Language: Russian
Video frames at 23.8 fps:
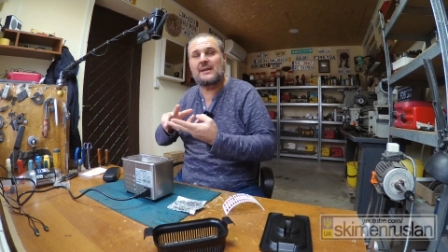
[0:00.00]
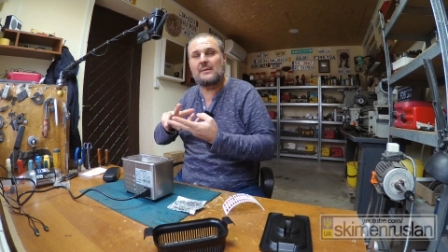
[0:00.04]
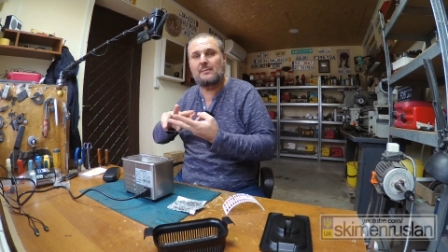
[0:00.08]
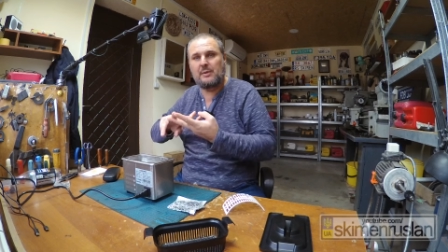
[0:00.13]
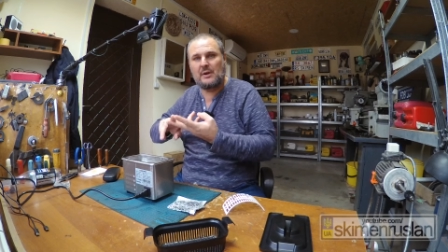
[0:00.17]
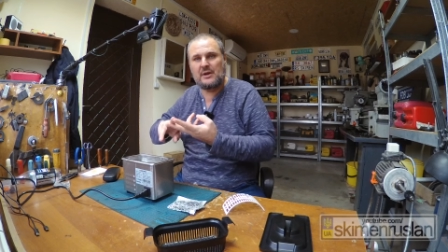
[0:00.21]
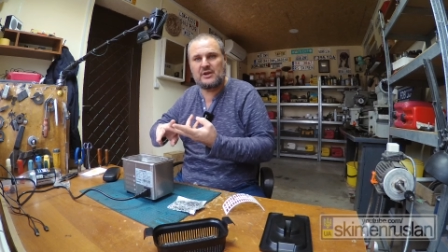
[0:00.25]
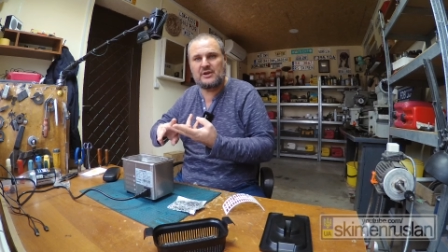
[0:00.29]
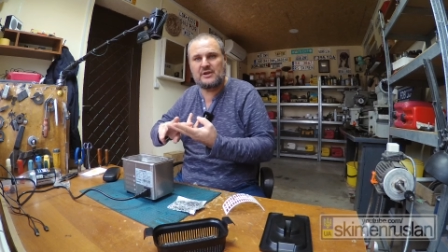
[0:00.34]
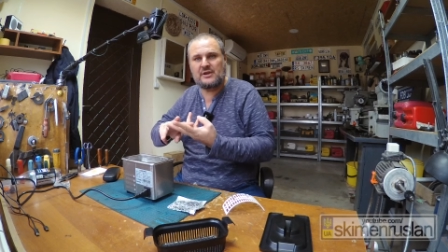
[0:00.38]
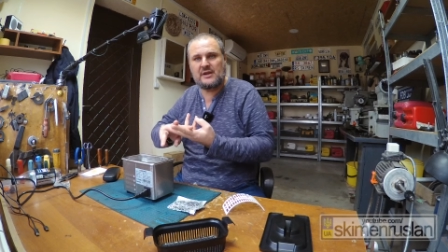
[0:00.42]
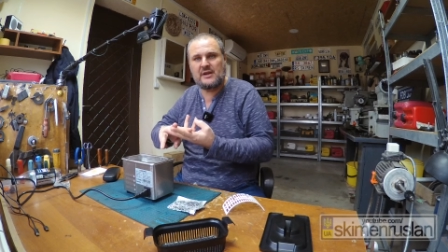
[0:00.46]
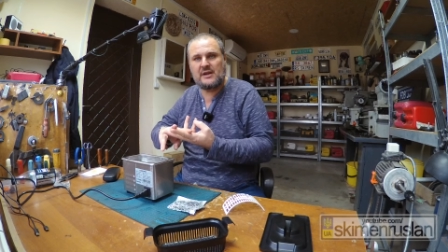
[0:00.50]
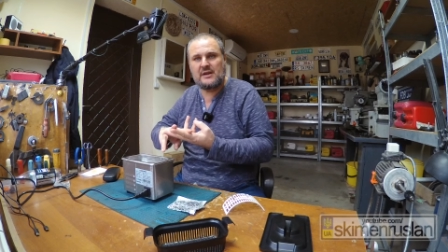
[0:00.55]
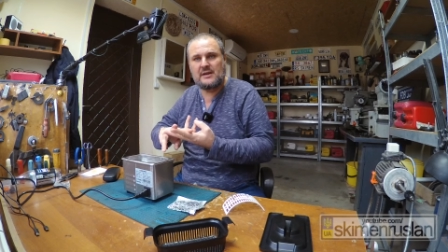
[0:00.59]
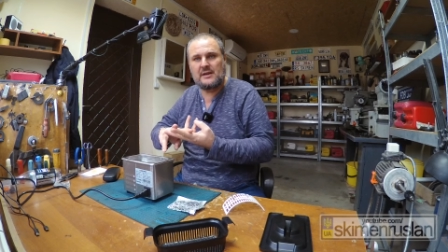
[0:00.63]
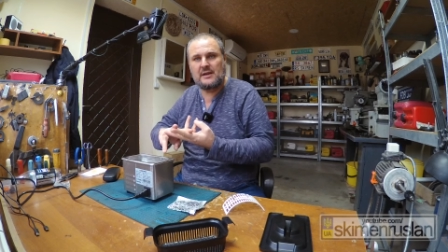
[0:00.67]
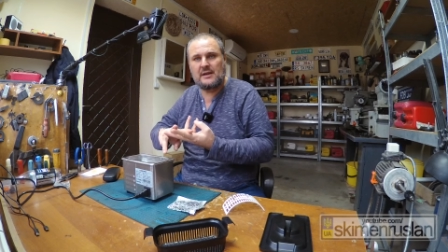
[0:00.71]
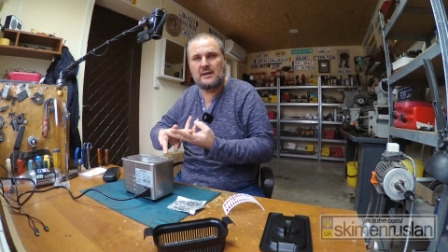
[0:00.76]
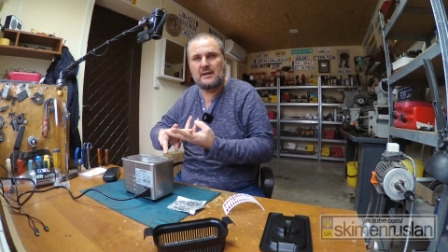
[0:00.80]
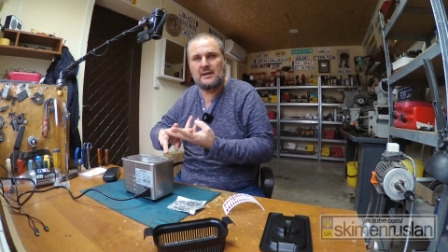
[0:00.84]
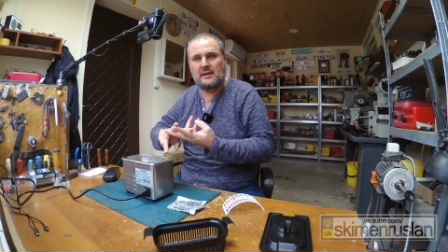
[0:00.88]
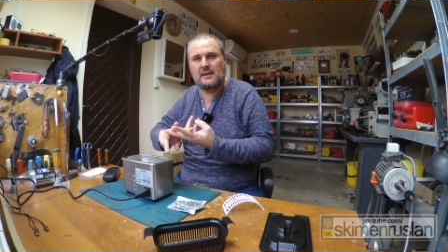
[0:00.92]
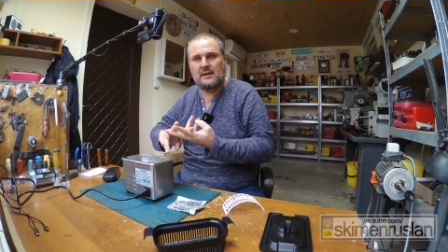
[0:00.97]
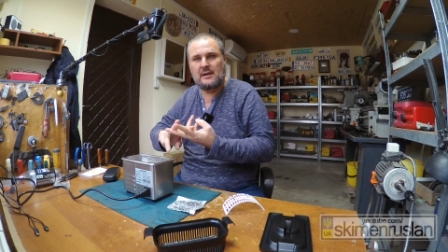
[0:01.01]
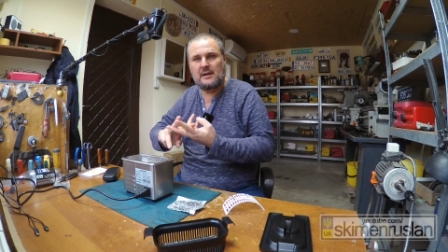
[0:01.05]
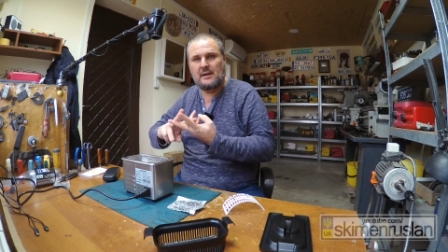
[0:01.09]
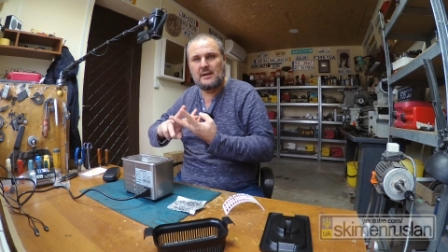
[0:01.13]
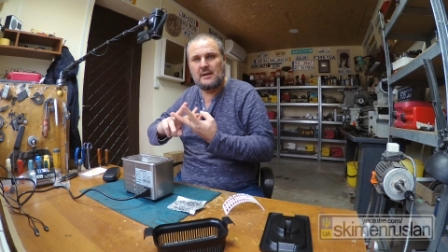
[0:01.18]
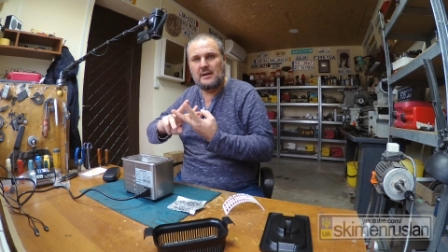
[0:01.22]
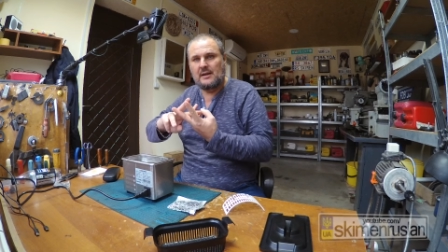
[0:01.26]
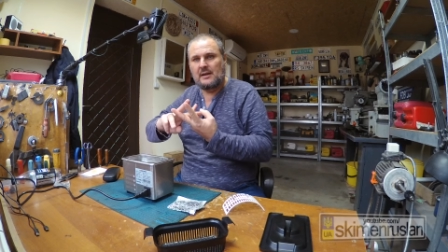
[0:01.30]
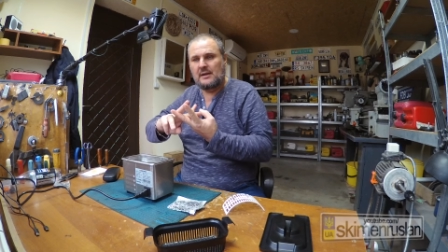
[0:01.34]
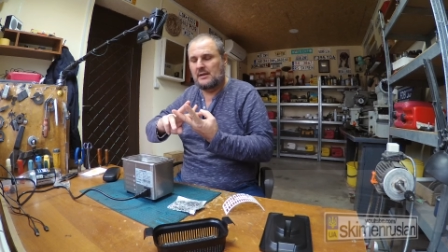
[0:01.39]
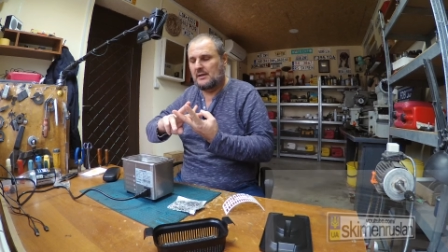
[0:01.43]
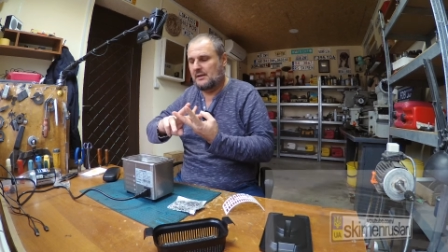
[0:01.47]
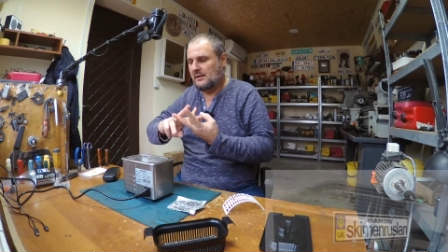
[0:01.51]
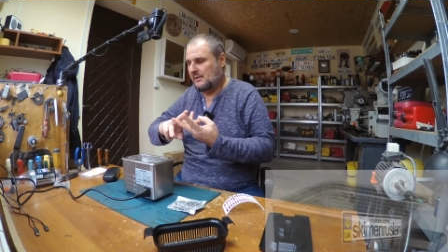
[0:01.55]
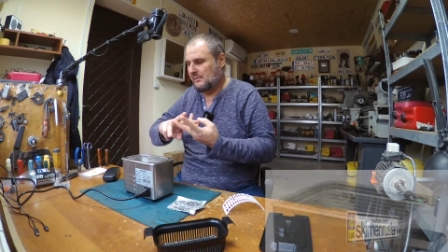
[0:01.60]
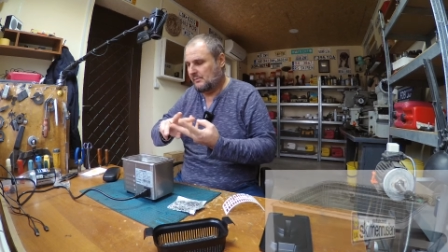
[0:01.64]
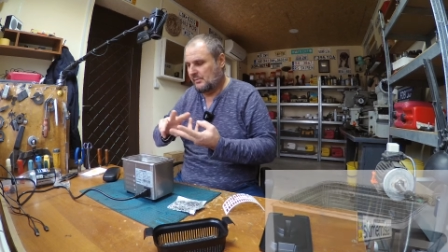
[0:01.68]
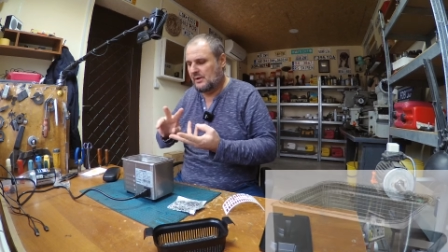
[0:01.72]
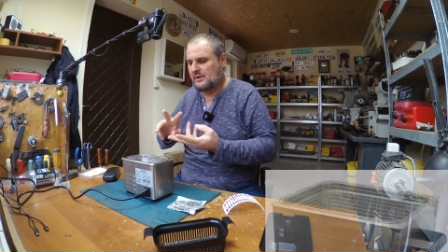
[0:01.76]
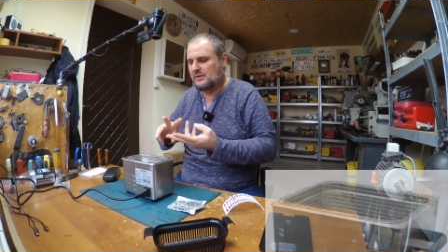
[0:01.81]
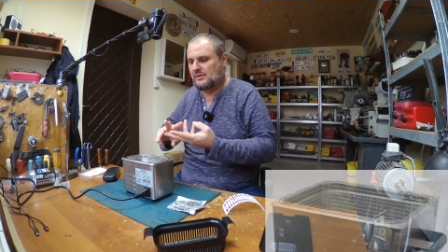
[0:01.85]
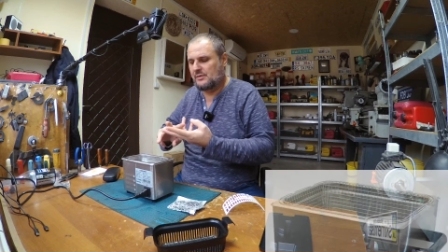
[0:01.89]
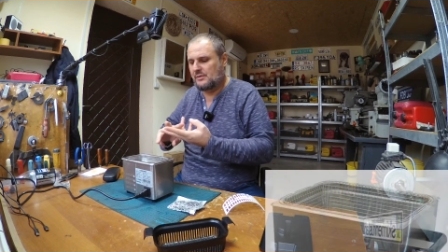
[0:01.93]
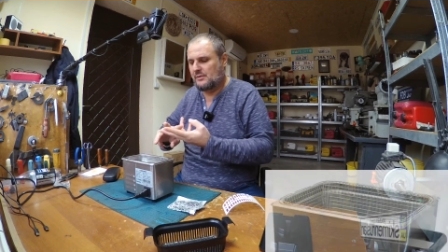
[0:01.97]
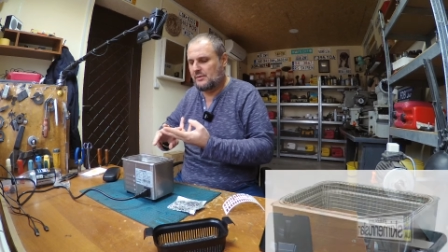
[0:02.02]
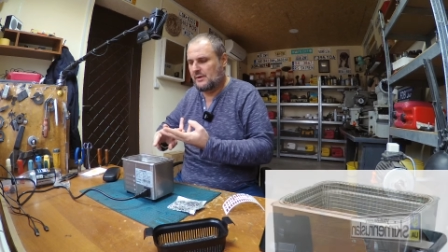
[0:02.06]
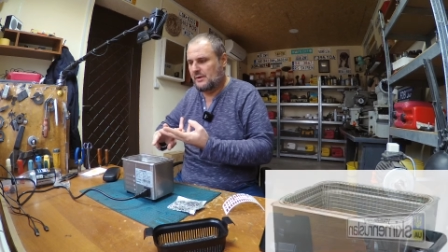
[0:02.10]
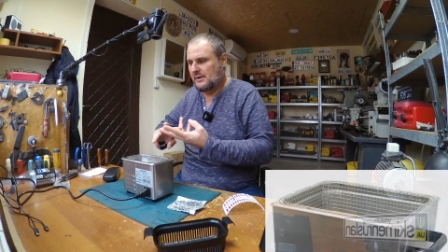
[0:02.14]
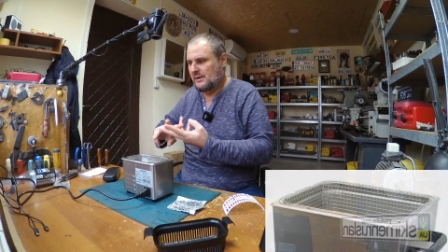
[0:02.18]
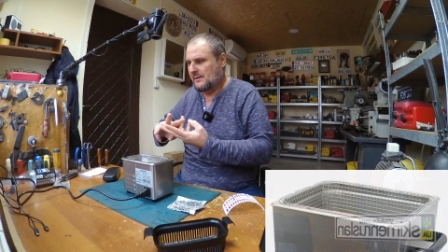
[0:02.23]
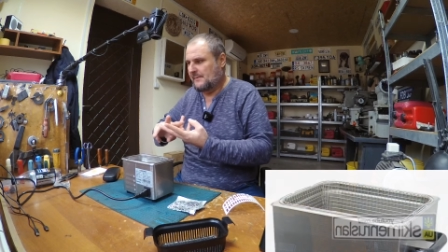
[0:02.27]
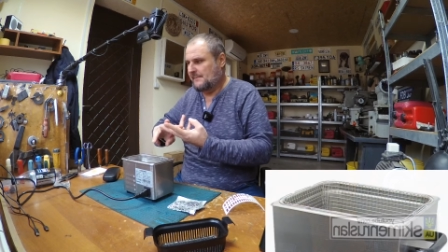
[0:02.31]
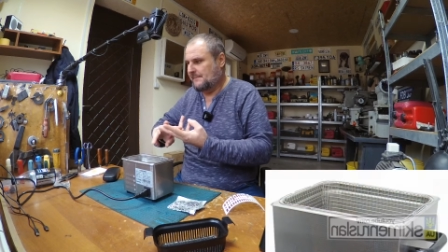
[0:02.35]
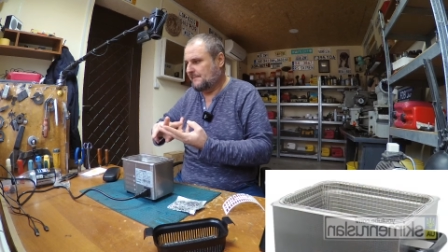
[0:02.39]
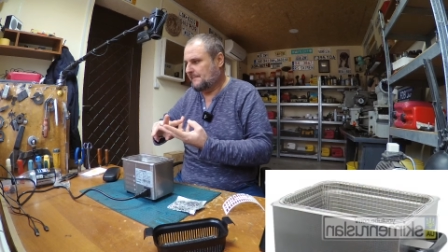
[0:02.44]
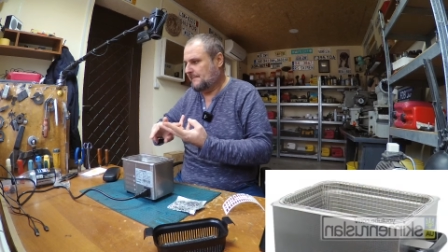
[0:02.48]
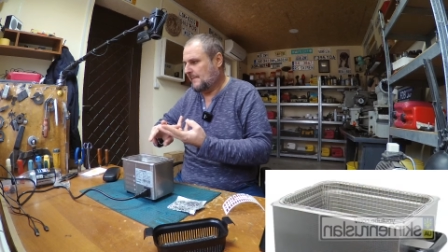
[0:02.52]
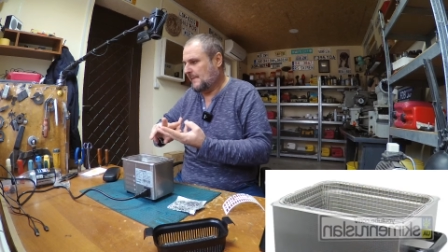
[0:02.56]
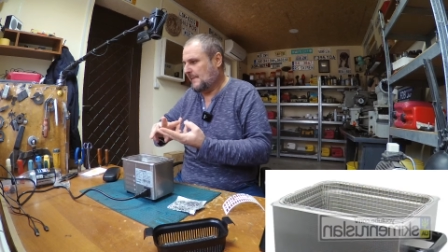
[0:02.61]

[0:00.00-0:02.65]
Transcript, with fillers: большие Э, большое,